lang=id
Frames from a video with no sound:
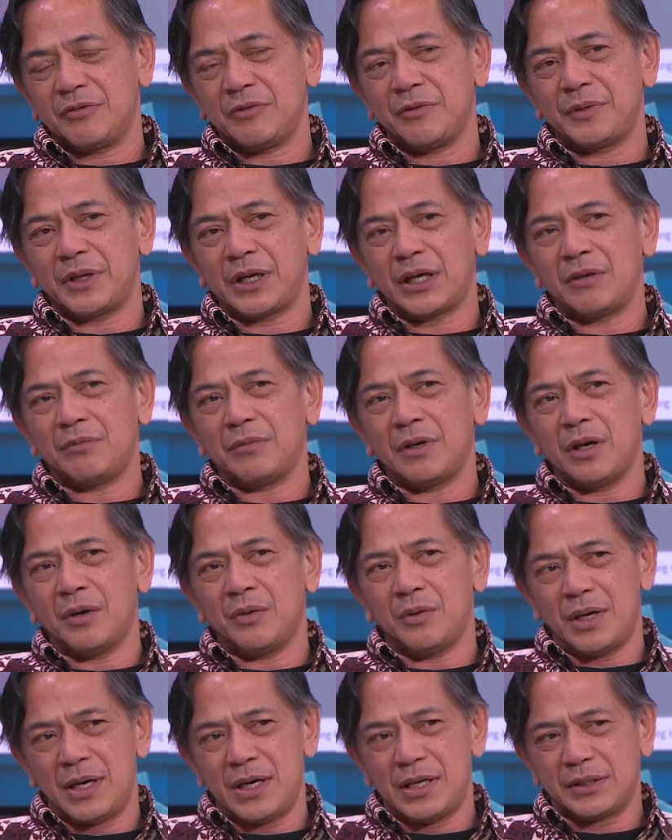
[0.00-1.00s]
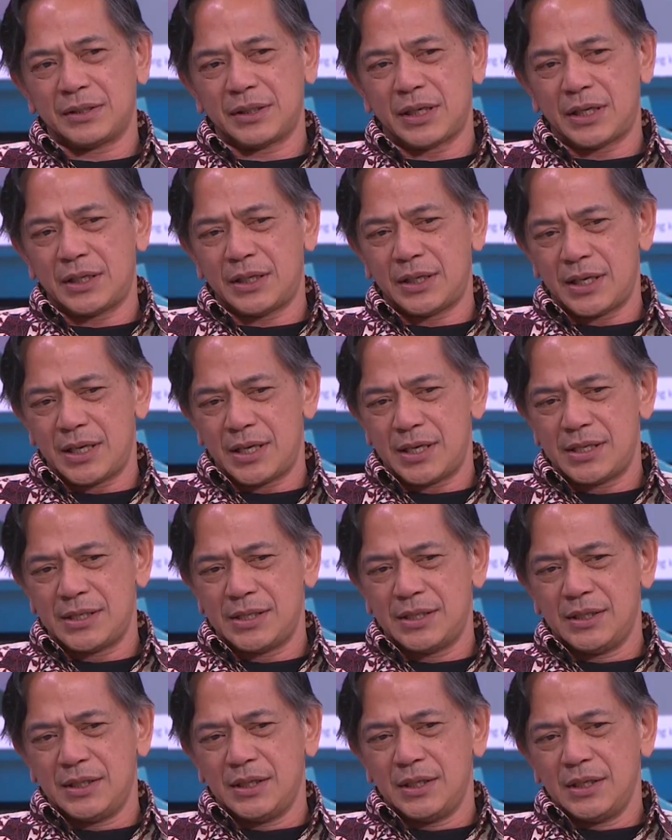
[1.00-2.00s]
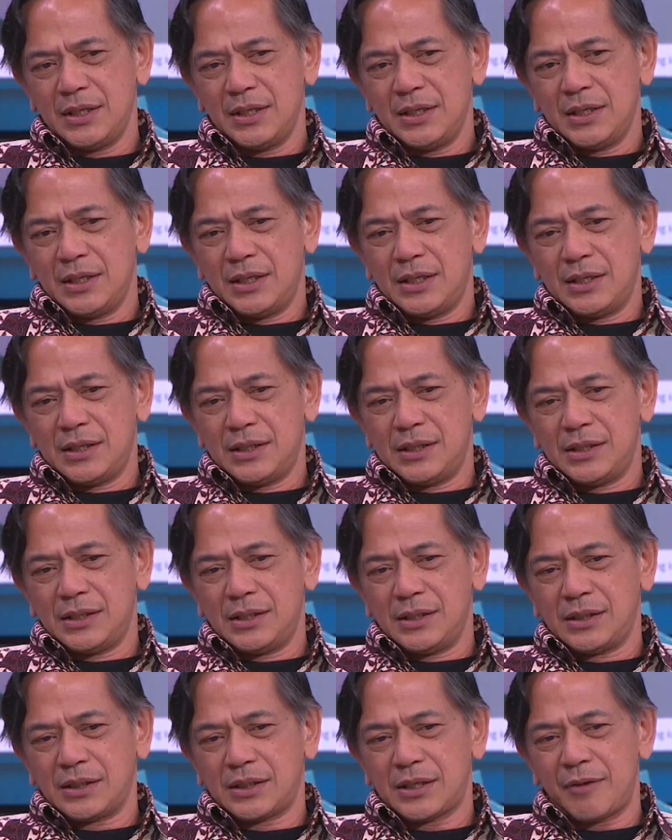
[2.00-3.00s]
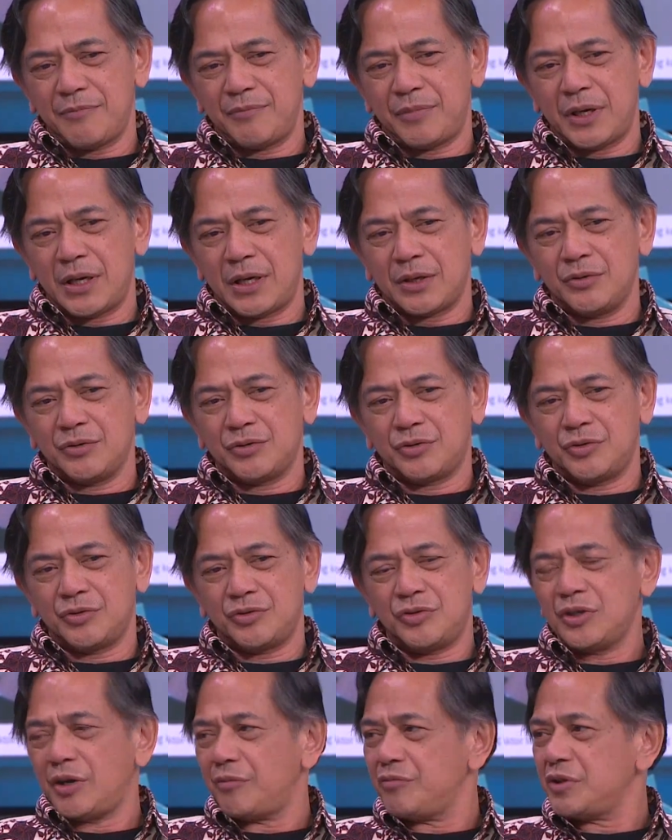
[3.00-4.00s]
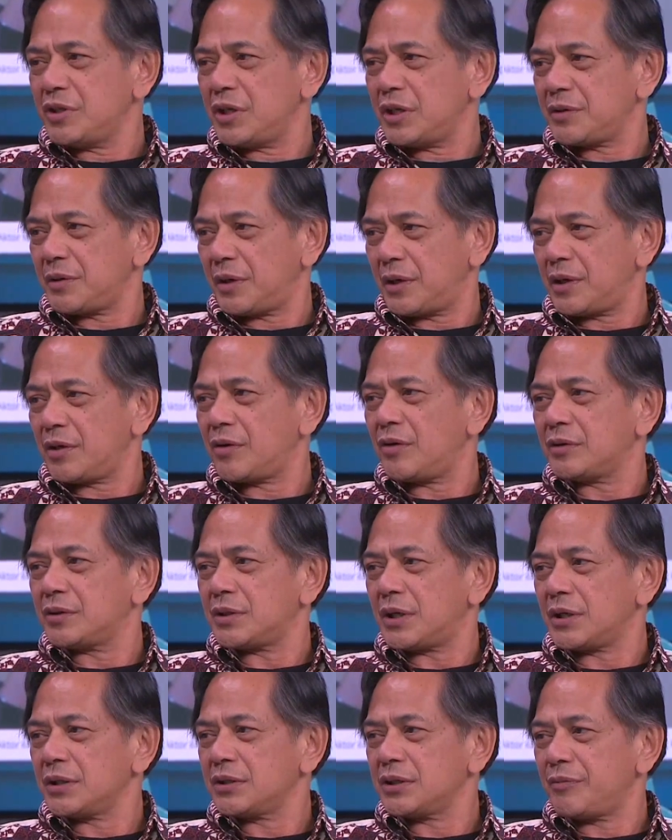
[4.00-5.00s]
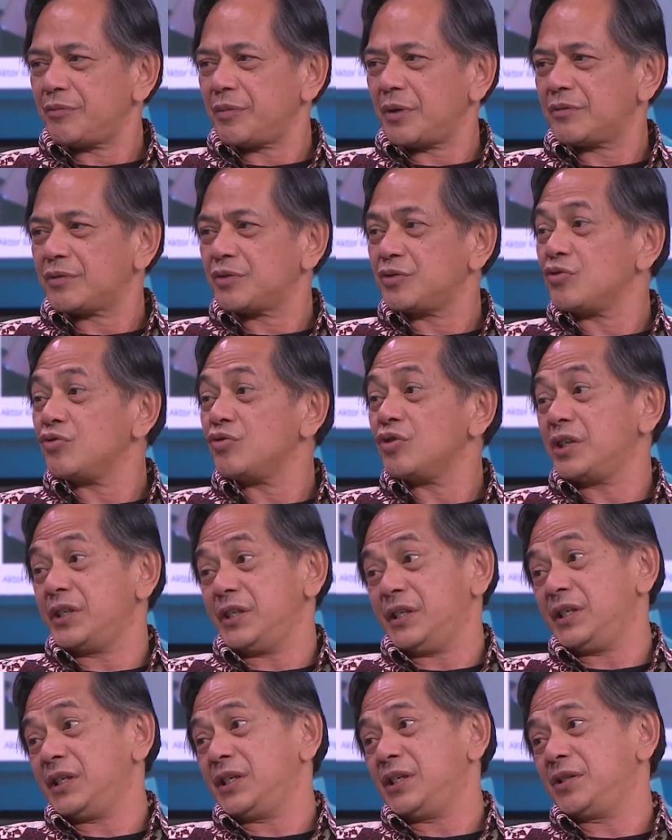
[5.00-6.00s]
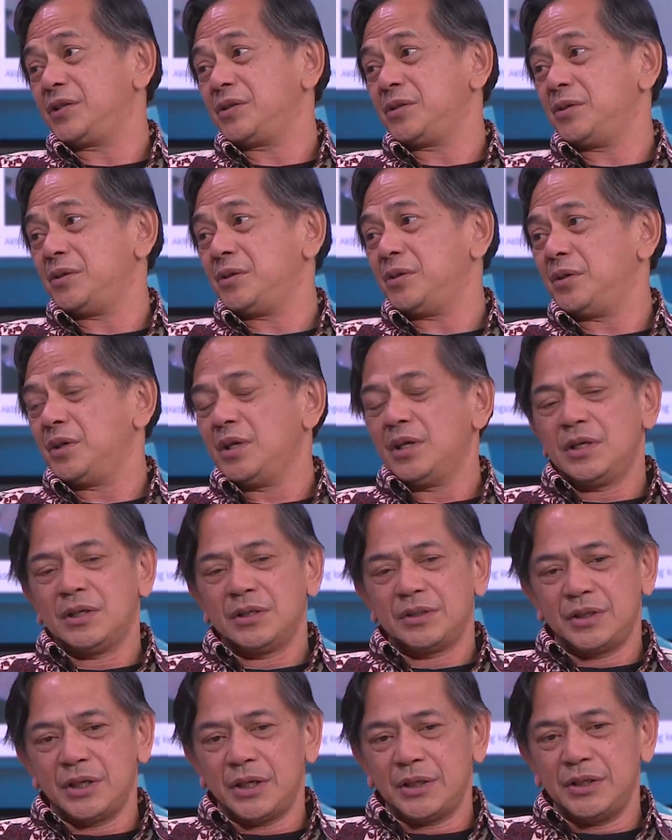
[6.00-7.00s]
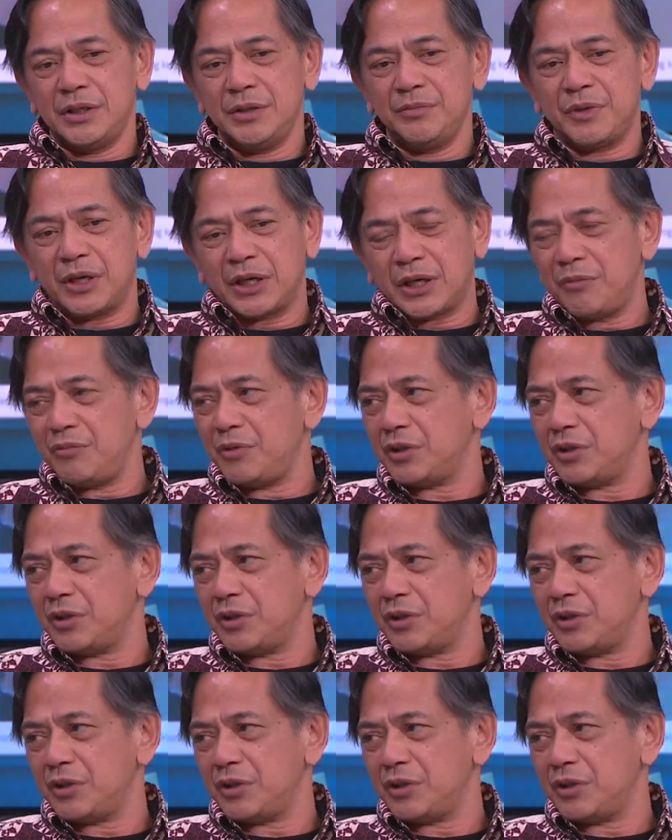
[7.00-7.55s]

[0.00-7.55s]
sama mereka bahwa saya uh, sampai Agustus nggak bisa sebenarnya kontraknya sampai Juli. Gitu. Oke. Okay. Jadi mereka